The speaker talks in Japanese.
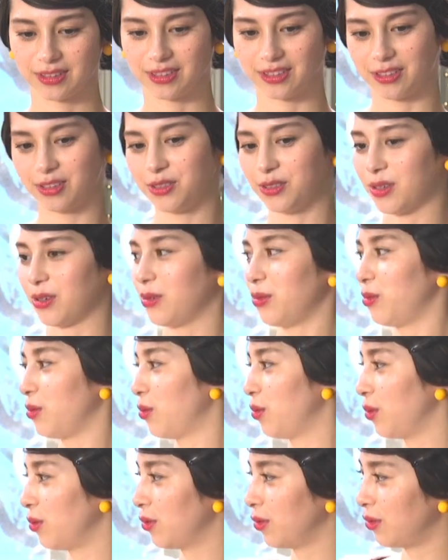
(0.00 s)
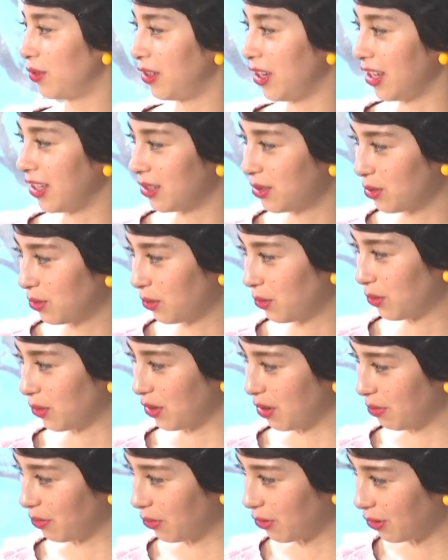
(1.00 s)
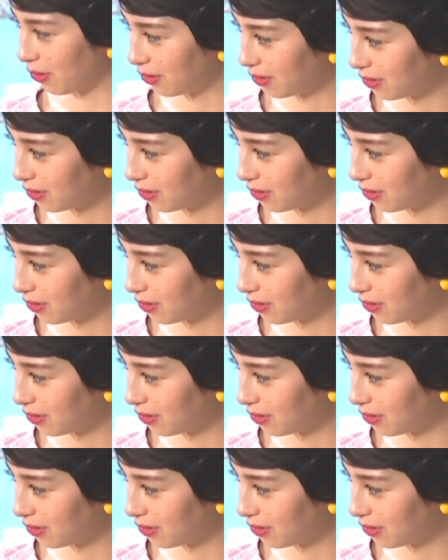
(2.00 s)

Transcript: 実はここの冷蔵庫にも